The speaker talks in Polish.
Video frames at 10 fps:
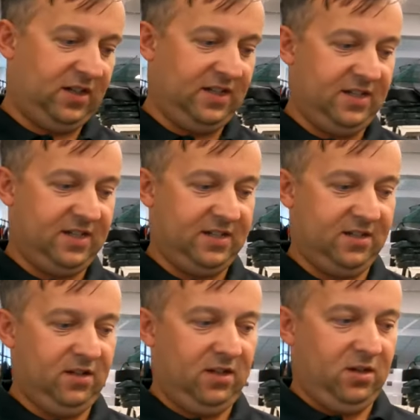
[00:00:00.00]

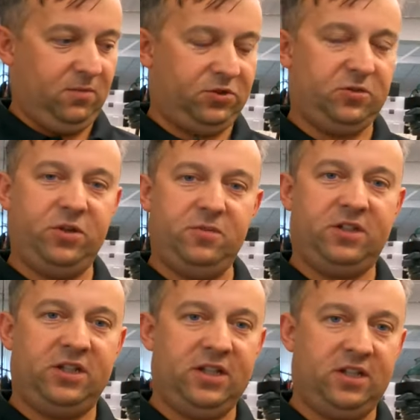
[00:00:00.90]
ale potrzebujemy
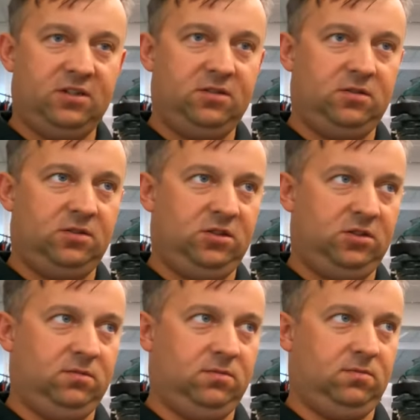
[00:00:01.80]
kija
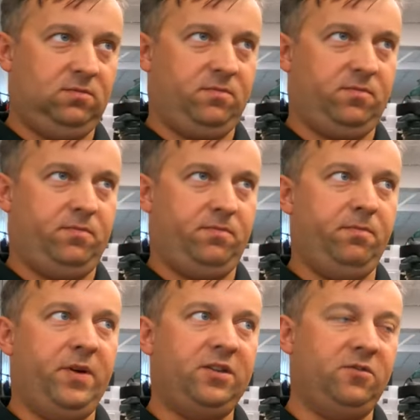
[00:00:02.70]

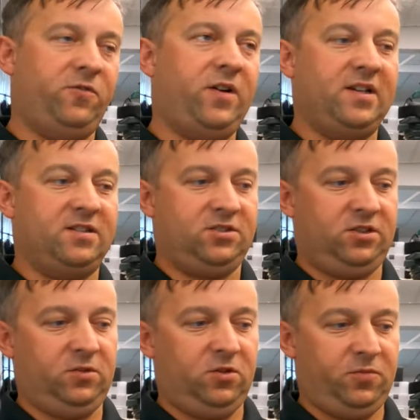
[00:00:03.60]
medium fast,
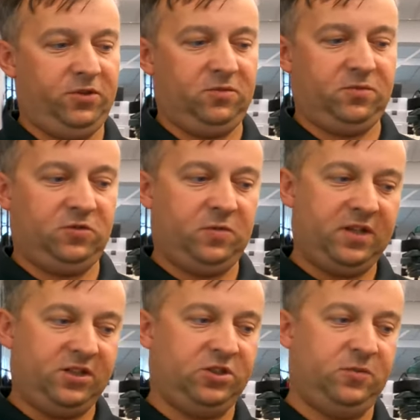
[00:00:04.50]
czyli on powinien być w
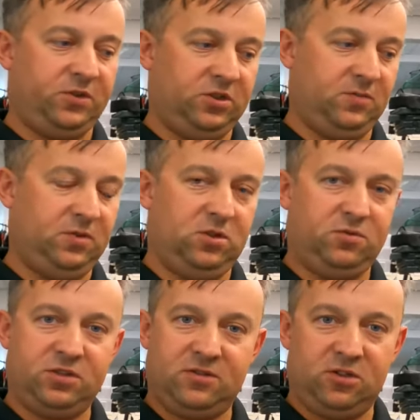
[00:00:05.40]
miarę szybki, żeby
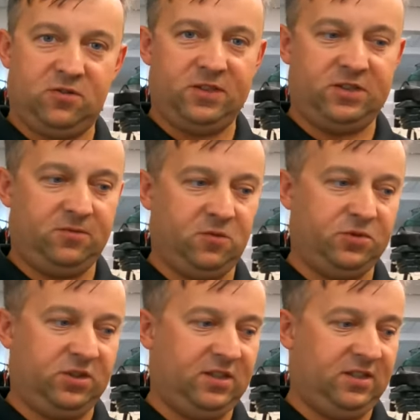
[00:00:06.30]
dobrze załadować nam tą
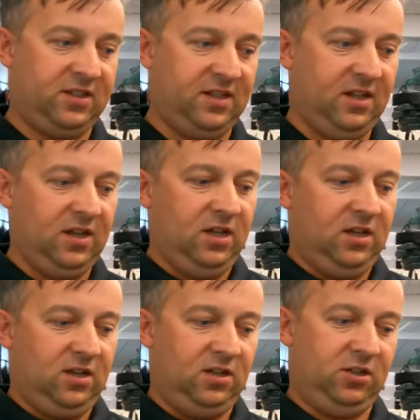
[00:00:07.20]
przynętę
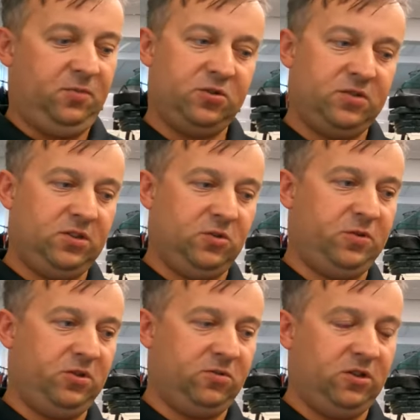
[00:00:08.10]
e, i posłać na
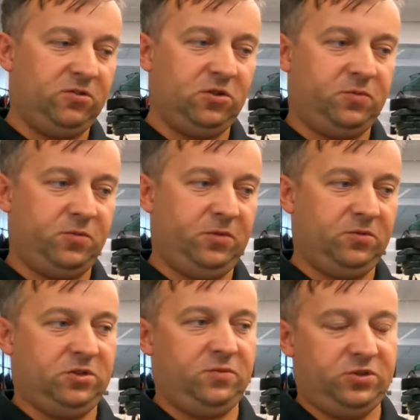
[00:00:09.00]
odpowiednią odległość,
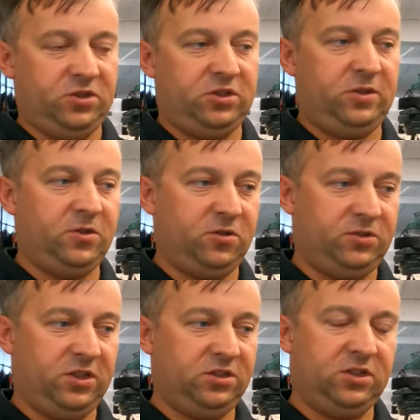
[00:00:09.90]
pomimo, że te przynęty nie będą
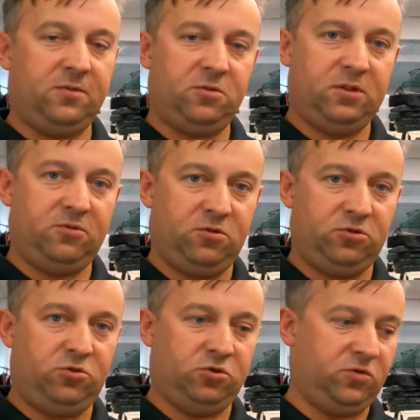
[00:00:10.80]
ciężkie, będą miały
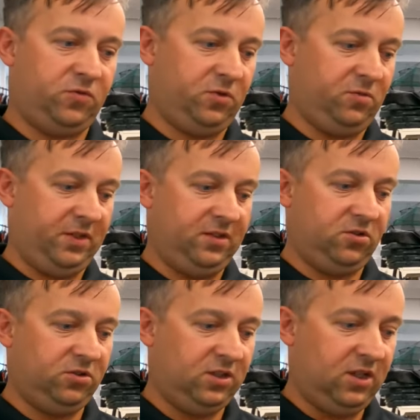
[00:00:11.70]
dość dużą swoją
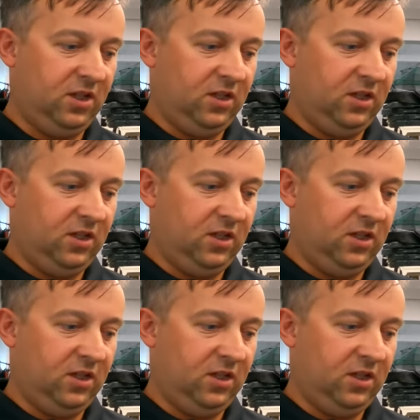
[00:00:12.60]
objętość.